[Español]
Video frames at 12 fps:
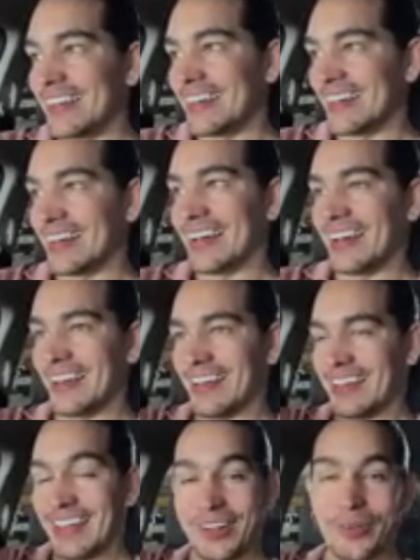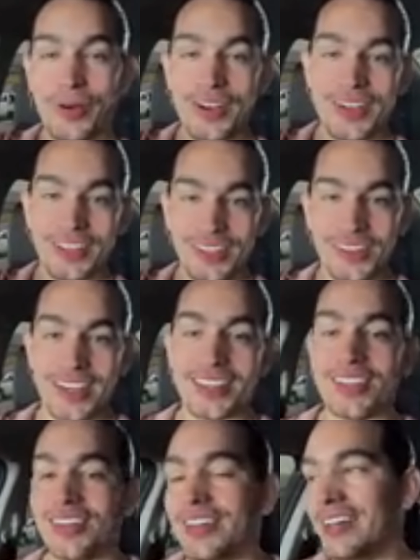Ah, y lo bueno de todo
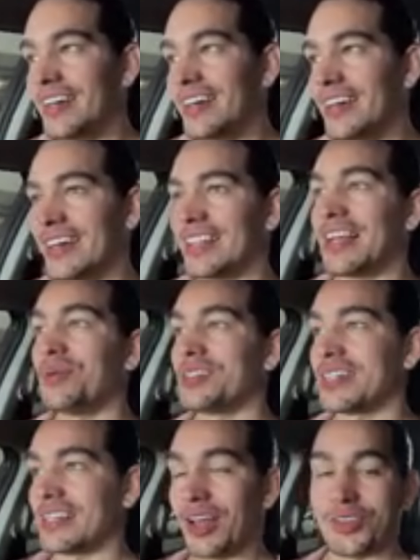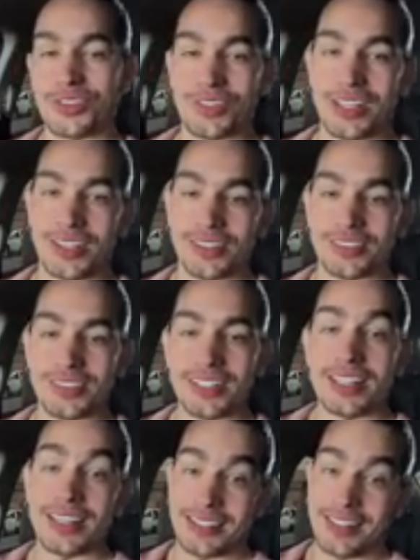esto es que estamos en Estados Unidos.
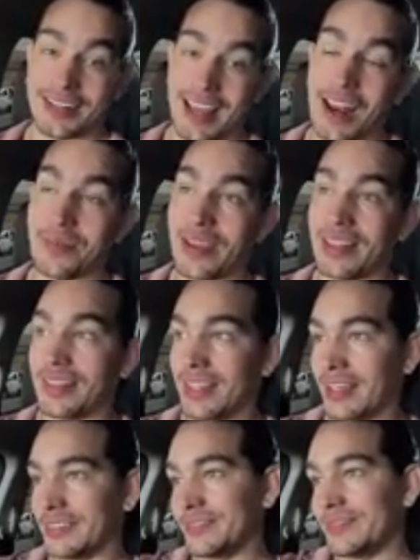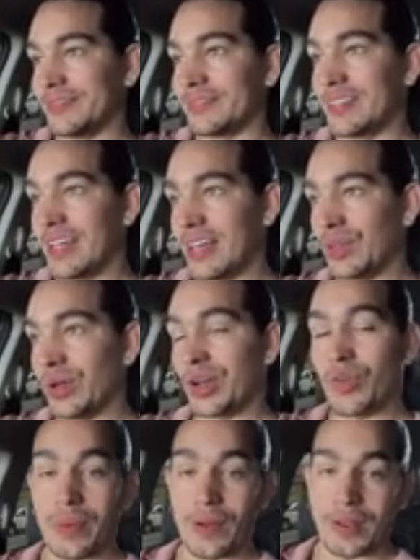Y si realmente eh, tú eres
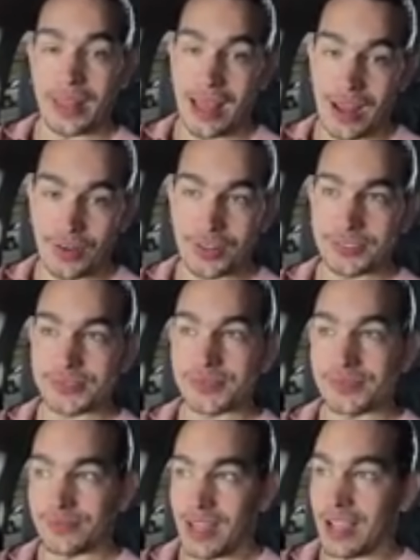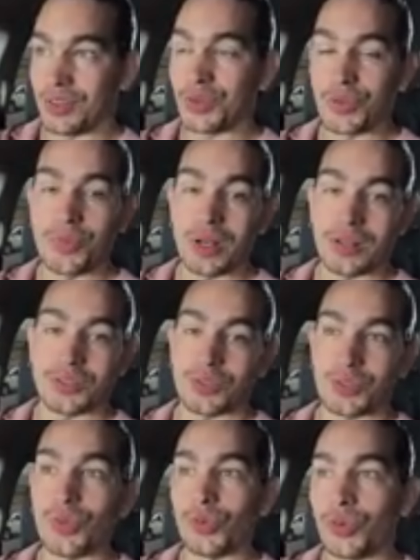culpable de algo, acá tú cumples
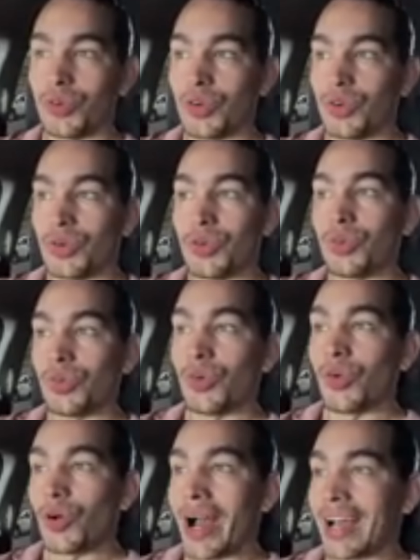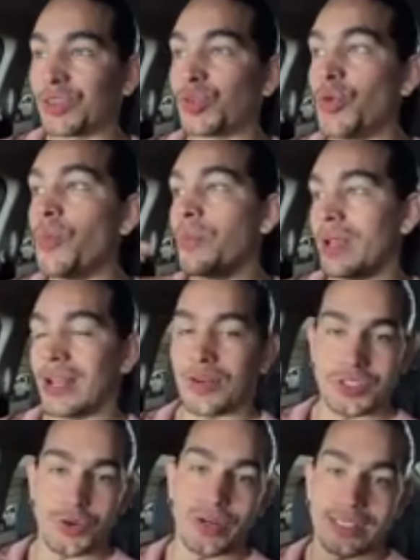tú, acá tú cumples la
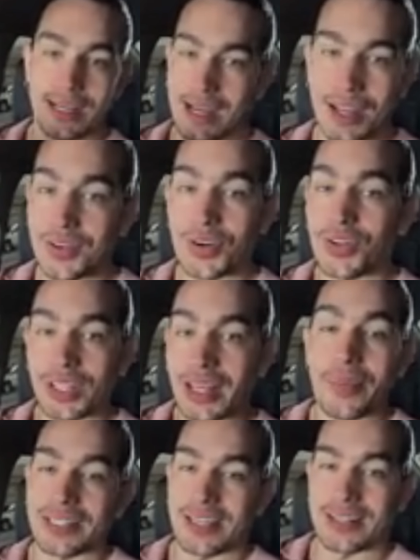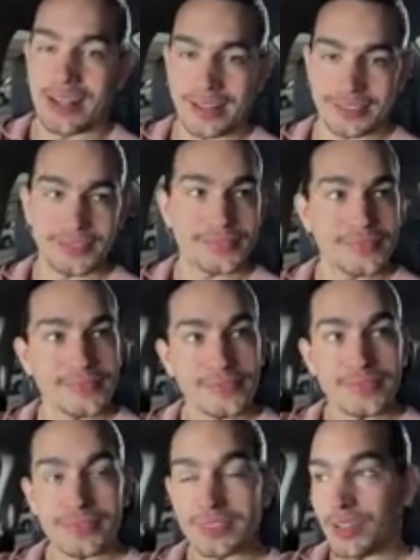consecuencia. Acá no te dejan pasar nada.
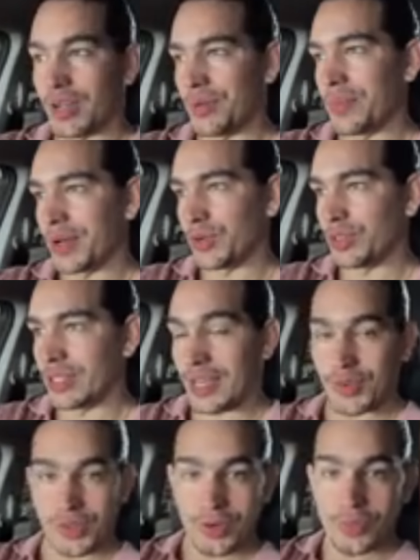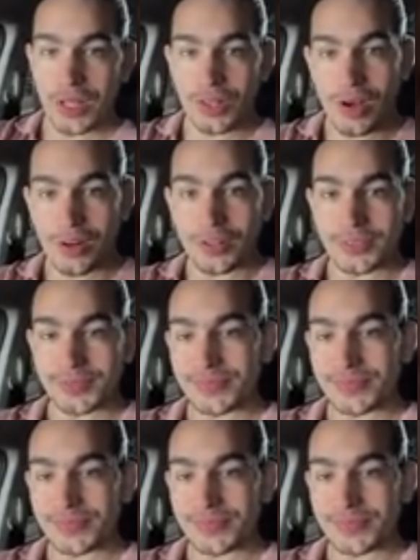Ahora mi pregunta es, ¿yo estoy cumpliendo algo?